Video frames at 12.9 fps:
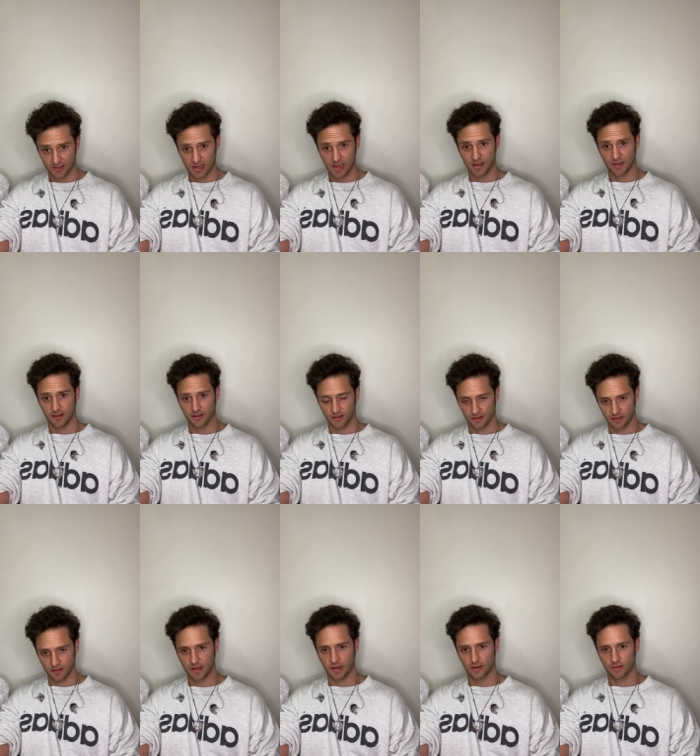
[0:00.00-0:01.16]
Sí,
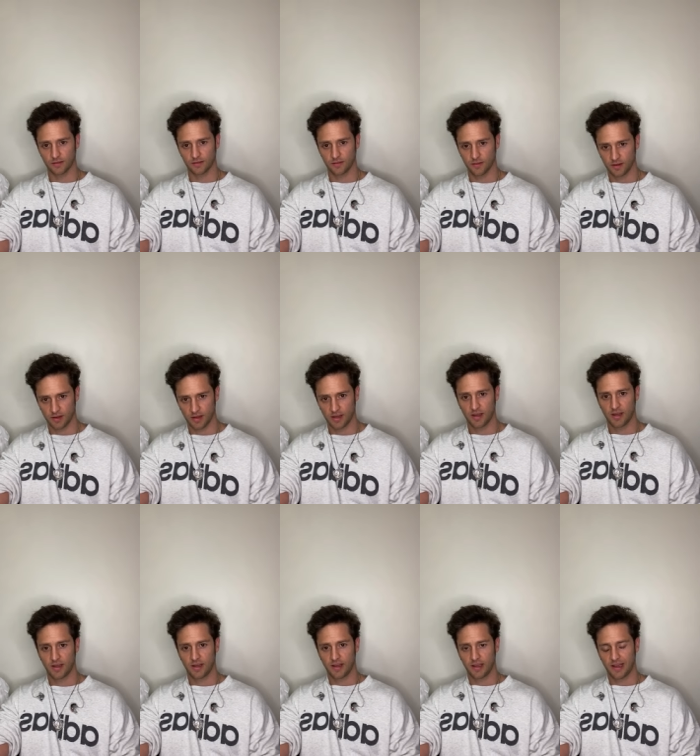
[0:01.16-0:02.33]
es cierto.
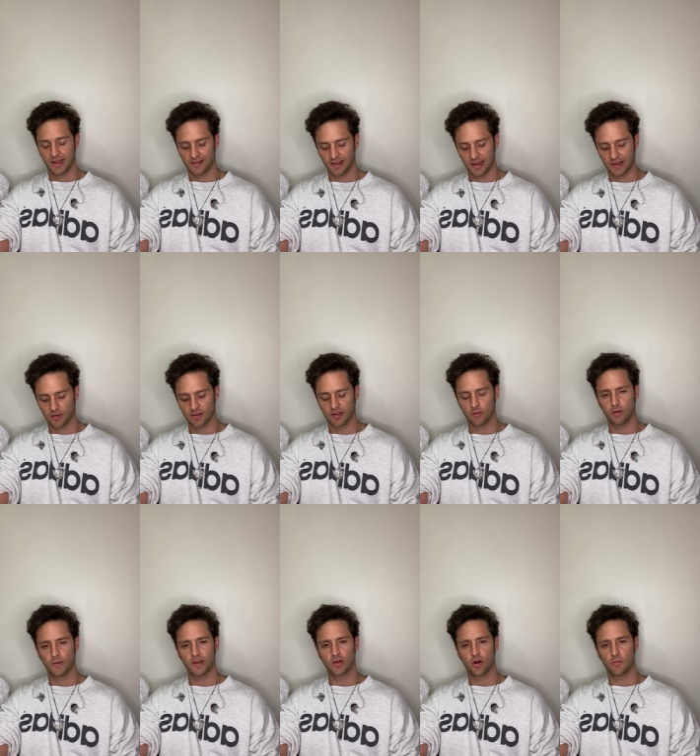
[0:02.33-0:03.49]
El silencio se
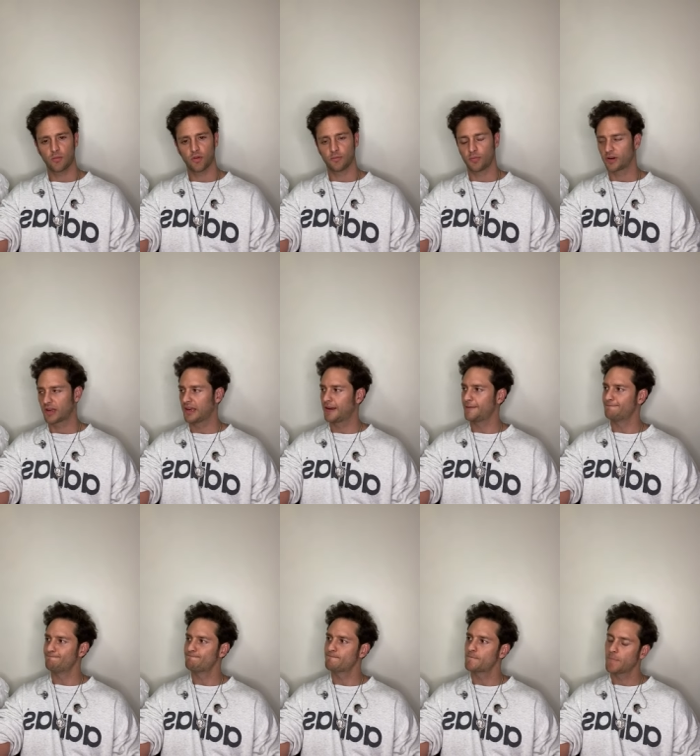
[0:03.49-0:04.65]
vuelve incómodo porque
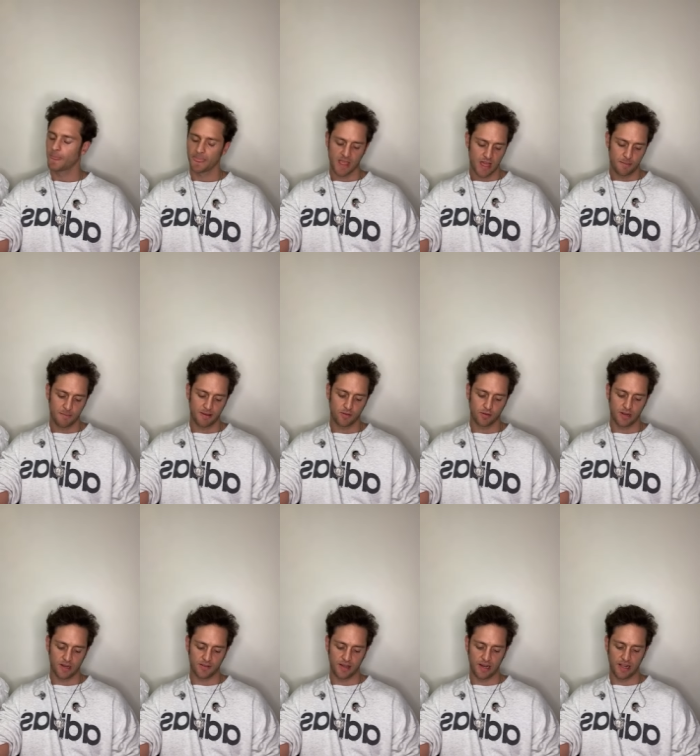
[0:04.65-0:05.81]
pienso
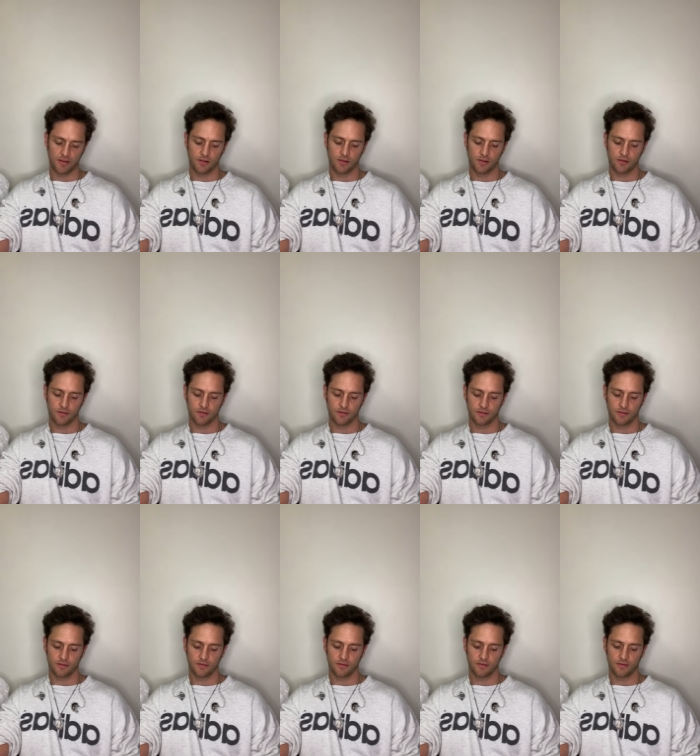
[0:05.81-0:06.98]
que el silencio
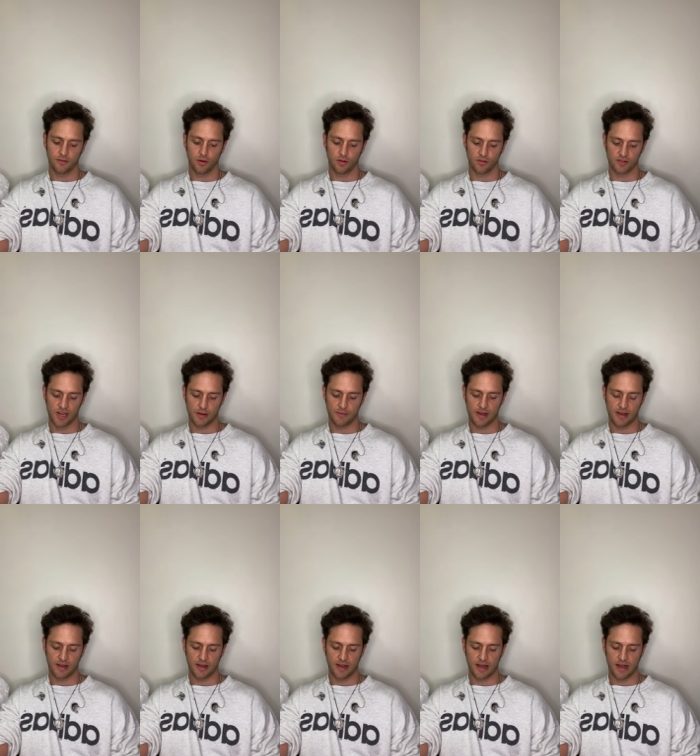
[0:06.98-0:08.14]
nos
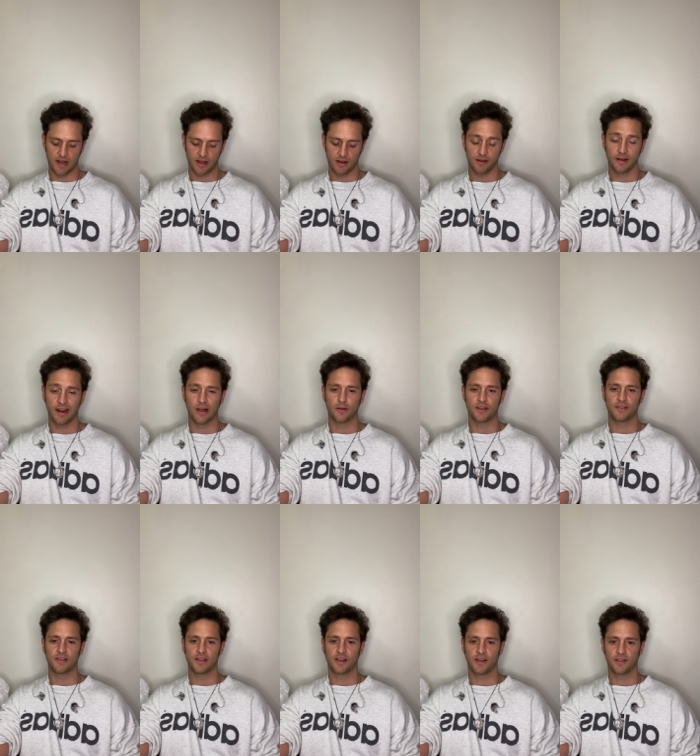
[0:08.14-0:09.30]
lleva a la
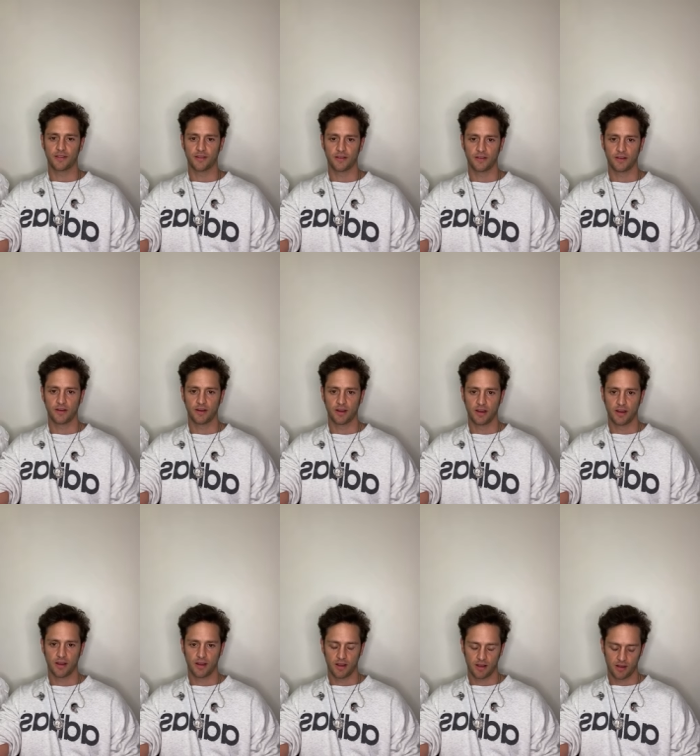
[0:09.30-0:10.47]
honestidad.
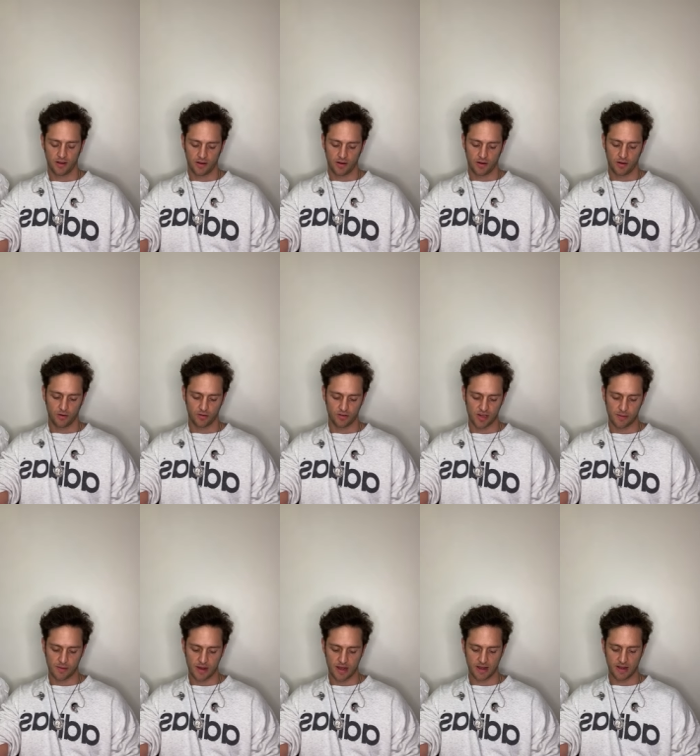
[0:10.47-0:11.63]
Nos
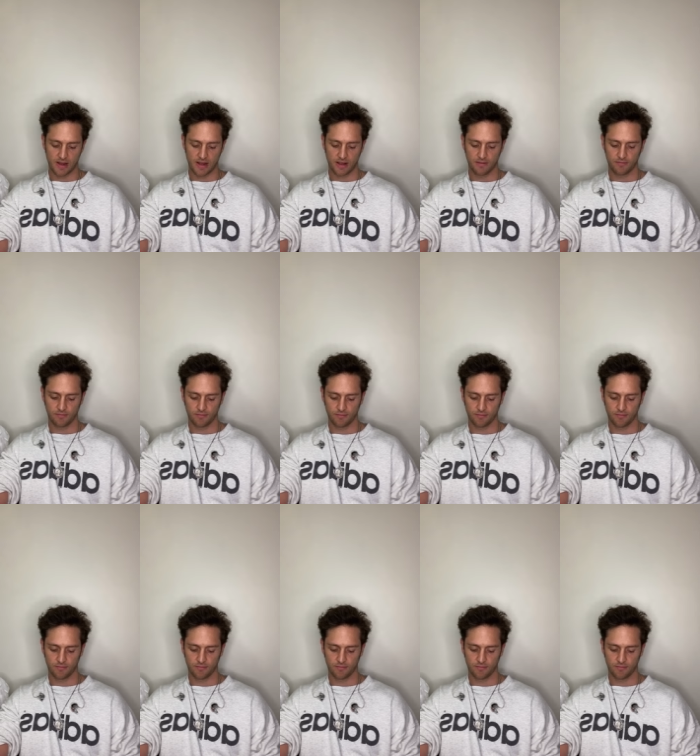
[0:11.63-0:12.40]
lleva a...